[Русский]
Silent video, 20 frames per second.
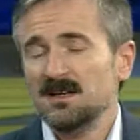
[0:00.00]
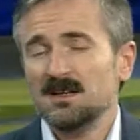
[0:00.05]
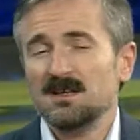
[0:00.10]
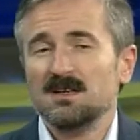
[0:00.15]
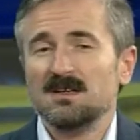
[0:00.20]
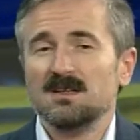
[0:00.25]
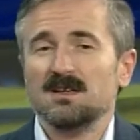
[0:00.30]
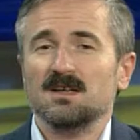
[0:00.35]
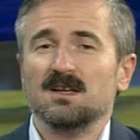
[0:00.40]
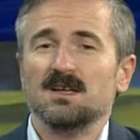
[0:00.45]

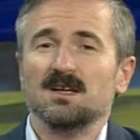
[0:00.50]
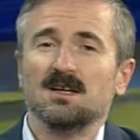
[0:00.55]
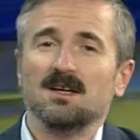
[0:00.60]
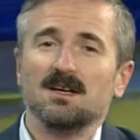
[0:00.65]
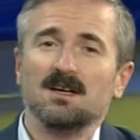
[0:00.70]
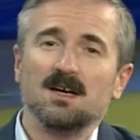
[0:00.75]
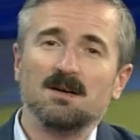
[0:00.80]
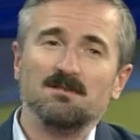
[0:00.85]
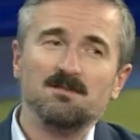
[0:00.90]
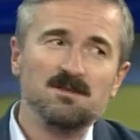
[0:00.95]

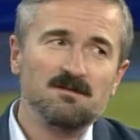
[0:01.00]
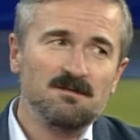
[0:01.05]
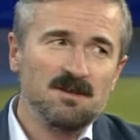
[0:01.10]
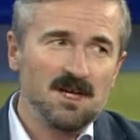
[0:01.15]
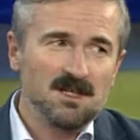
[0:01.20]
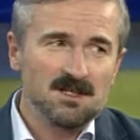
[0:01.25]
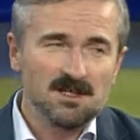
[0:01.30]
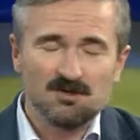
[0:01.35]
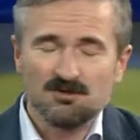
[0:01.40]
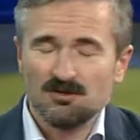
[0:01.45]
э,
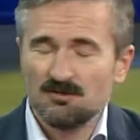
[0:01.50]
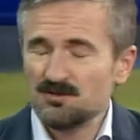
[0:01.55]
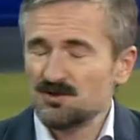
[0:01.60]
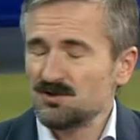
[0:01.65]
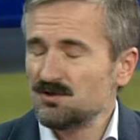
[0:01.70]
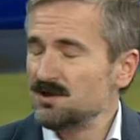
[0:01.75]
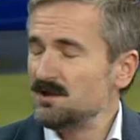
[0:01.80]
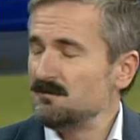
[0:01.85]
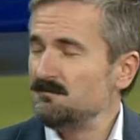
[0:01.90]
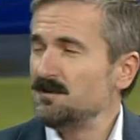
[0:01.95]
объявлять о том,
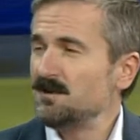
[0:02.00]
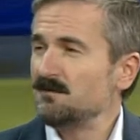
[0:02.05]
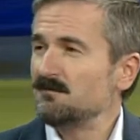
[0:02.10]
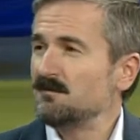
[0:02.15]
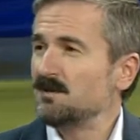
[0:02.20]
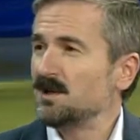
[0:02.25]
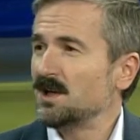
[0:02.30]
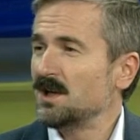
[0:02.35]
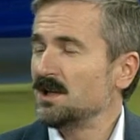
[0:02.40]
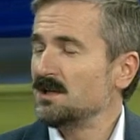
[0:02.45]
что теперь
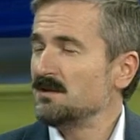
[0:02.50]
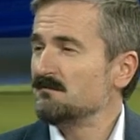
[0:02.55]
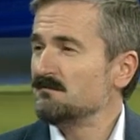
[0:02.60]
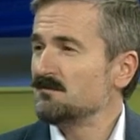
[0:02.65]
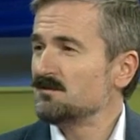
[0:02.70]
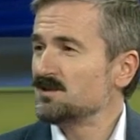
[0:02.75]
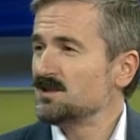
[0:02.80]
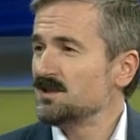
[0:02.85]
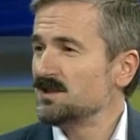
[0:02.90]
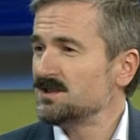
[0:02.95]
в Украине
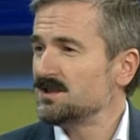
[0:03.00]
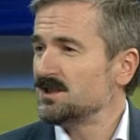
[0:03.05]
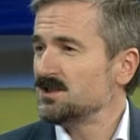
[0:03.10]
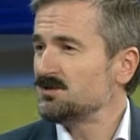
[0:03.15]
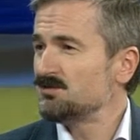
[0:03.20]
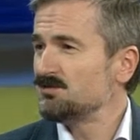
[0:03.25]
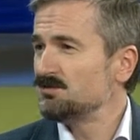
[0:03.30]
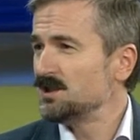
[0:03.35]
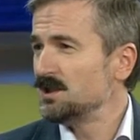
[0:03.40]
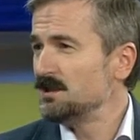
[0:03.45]
можно за
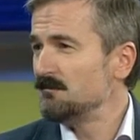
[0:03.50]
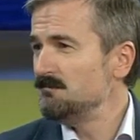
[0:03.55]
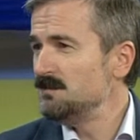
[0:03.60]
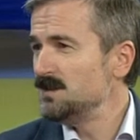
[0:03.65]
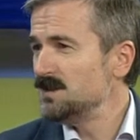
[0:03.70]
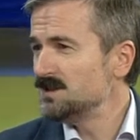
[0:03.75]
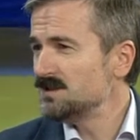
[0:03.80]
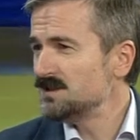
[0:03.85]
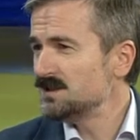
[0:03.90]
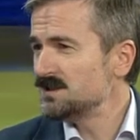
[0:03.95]
сутки
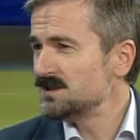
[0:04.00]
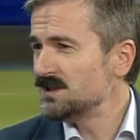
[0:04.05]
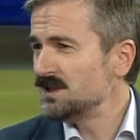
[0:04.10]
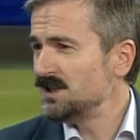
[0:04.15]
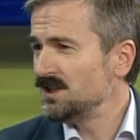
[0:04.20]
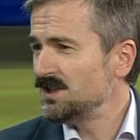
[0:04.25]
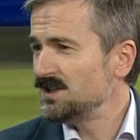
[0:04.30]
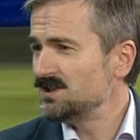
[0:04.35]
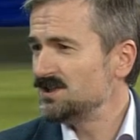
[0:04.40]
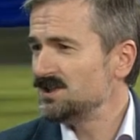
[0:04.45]
бизнес
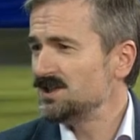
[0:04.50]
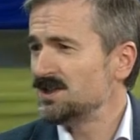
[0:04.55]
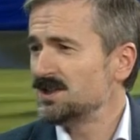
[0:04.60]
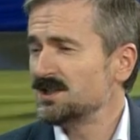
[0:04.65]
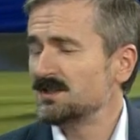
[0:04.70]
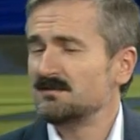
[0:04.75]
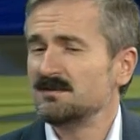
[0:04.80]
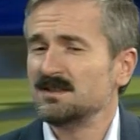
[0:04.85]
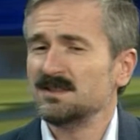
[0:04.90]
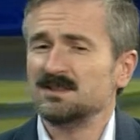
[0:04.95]

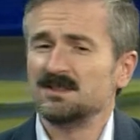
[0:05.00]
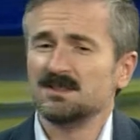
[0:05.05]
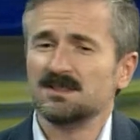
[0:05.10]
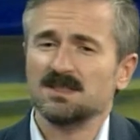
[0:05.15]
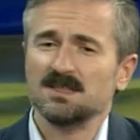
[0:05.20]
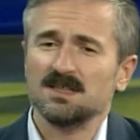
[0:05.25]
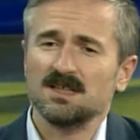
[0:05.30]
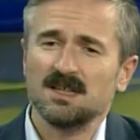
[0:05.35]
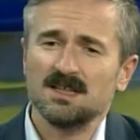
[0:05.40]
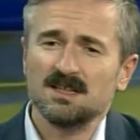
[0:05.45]
зарегистрировать.
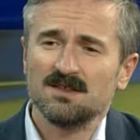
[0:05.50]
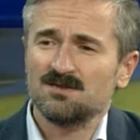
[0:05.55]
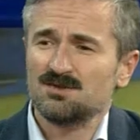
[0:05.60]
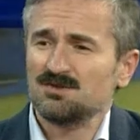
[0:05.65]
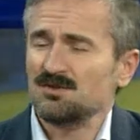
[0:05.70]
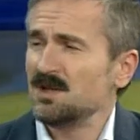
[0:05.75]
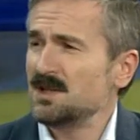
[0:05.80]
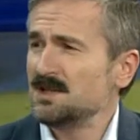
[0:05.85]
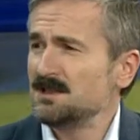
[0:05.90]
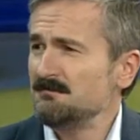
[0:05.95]
Э, это
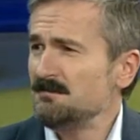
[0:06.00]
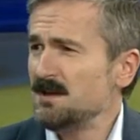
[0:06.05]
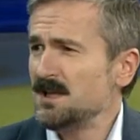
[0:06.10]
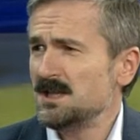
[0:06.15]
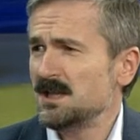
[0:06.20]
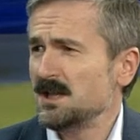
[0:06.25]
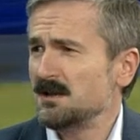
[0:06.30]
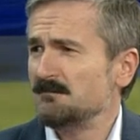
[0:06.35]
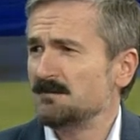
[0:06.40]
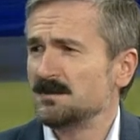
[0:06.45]
все
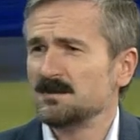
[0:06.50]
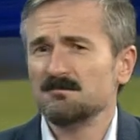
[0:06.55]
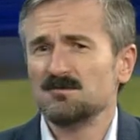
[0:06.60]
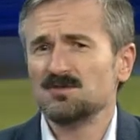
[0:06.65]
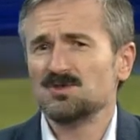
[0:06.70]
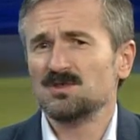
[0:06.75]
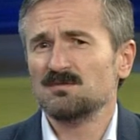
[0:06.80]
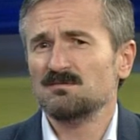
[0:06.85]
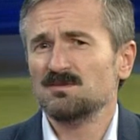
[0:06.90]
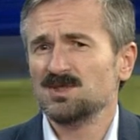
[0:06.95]
косметика,
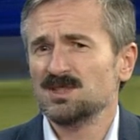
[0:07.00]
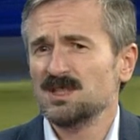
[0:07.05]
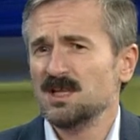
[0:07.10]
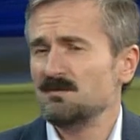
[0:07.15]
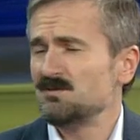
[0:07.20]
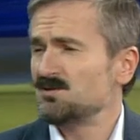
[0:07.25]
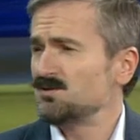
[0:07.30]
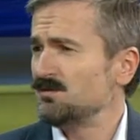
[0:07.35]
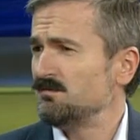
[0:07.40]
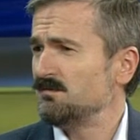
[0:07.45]
потому что мы
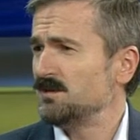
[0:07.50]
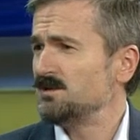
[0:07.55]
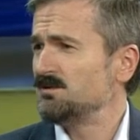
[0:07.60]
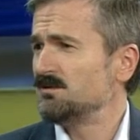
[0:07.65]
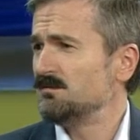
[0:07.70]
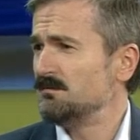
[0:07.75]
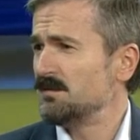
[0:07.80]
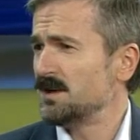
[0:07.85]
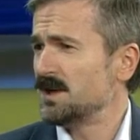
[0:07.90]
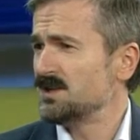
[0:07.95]
знаем, что
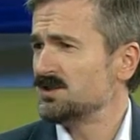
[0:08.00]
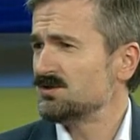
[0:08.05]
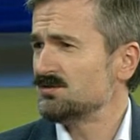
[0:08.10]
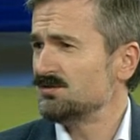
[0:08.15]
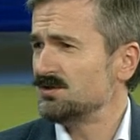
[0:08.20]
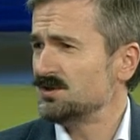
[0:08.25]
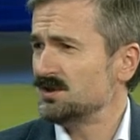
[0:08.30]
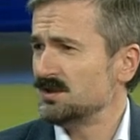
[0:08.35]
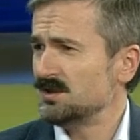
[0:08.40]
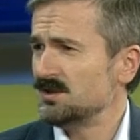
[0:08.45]
потом
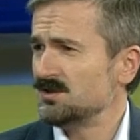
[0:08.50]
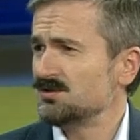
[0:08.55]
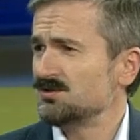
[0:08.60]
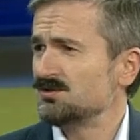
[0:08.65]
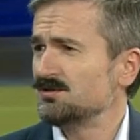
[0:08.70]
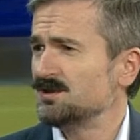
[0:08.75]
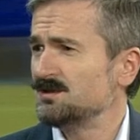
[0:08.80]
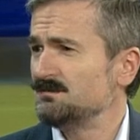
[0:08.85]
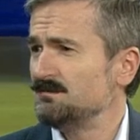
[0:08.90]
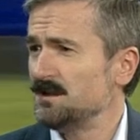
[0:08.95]
происходит,
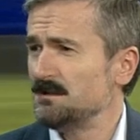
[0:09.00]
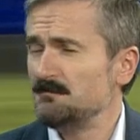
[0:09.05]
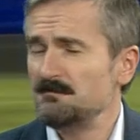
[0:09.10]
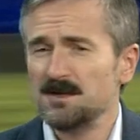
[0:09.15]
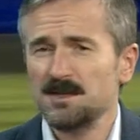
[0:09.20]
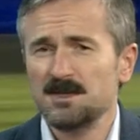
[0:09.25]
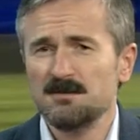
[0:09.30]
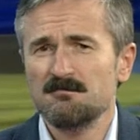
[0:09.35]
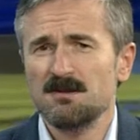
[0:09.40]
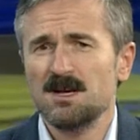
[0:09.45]
что с
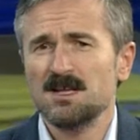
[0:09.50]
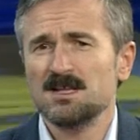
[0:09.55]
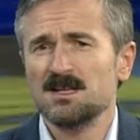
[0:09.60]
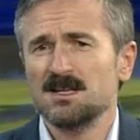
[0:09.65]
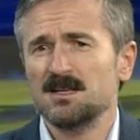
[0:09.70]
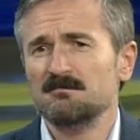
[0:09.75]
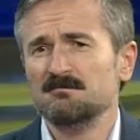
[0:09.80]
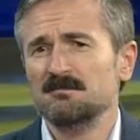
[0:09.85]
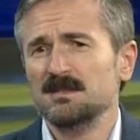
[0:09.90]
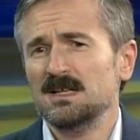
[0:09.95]

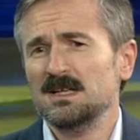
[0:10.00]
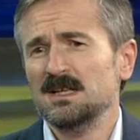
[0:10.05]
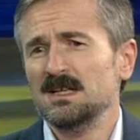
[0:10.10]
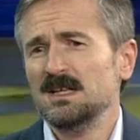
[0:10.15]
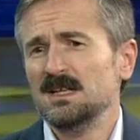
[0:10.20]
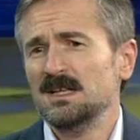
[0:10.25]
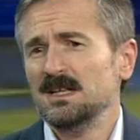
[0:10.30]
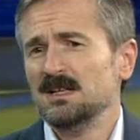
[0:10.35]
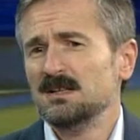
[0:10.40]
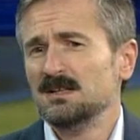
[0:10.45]
предпринимателем
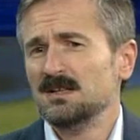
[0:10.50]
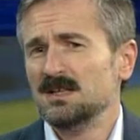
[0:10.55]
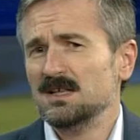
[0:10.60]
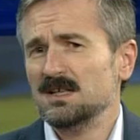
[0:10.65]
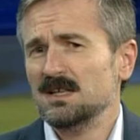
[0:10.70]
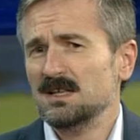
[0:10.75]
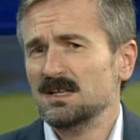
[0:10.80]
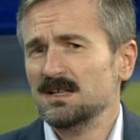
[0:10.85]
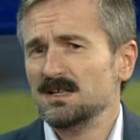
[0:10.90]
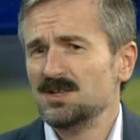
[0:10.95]

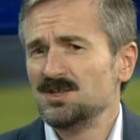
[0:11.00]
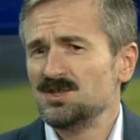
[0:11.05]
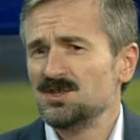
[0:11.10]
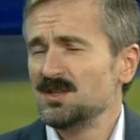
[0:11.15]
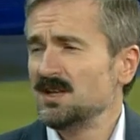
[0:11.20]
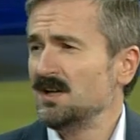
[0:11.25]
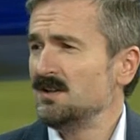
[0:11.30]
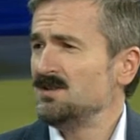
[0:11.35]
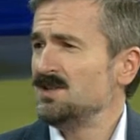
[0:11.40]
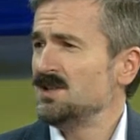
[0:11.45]
э,
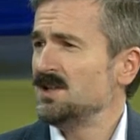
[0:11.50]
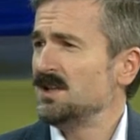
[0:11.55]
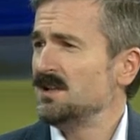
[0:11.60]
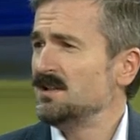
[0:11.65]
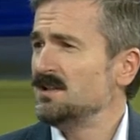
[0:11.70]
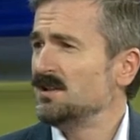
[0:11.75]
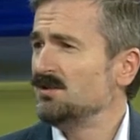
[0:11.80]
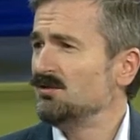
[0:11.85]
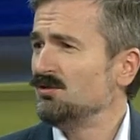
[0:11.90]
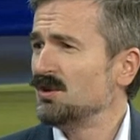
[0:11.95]
начинают
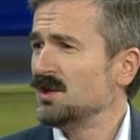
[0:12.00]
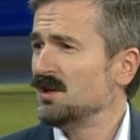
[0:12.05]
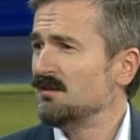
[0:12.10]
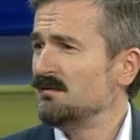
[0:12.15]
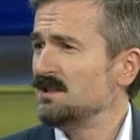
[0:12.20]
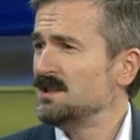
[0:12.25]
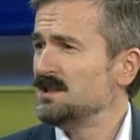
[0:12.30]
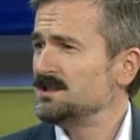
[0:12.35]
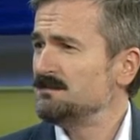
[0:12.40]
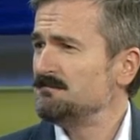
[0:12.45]
делать
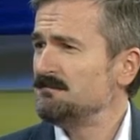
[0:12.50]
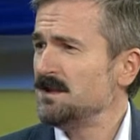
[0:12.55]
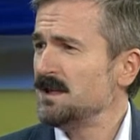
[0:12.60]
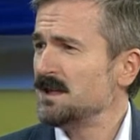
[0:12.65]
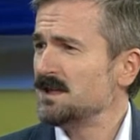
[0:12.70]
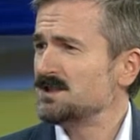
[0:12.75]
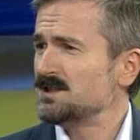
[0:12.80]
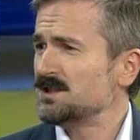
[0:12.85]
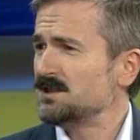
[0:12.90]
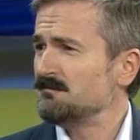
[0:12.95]
налоговые
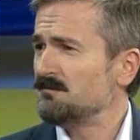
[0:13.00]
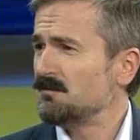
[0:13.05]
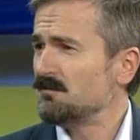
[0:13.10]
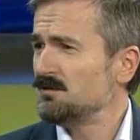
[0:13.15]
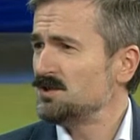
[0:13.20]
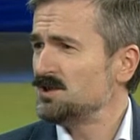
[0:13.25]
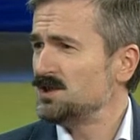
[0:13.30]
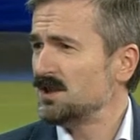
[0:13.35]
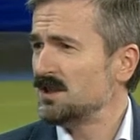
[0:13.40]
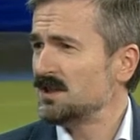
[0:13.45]
инспекции и
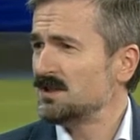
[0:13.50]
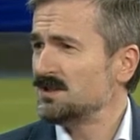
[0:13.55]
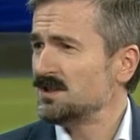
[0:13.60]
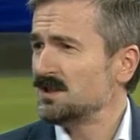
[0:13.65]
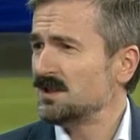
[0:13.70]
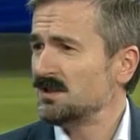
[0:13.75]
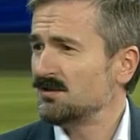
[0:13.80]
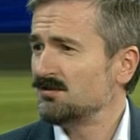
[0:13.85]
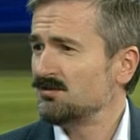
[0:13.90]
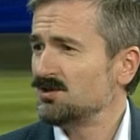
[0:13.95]
прочие
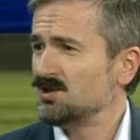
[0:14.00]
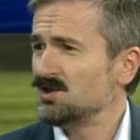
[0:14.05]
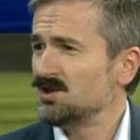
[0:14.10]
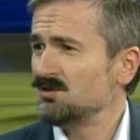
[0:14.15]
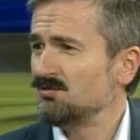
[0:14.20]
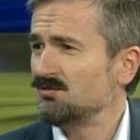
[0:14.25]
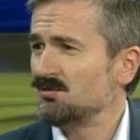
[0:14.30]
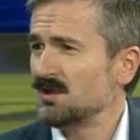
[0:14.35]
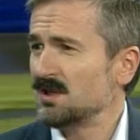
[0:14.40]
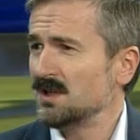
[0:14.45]

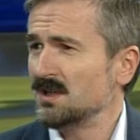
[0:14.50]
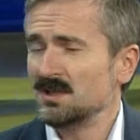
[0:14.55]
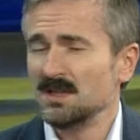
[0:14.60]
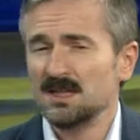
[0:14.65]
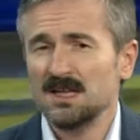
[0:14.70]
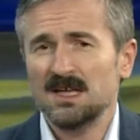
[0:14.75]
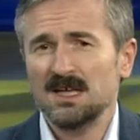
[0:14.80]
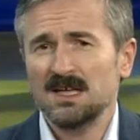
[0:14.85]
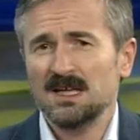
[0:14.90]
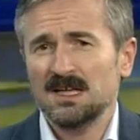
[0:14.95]
контролирующие органы.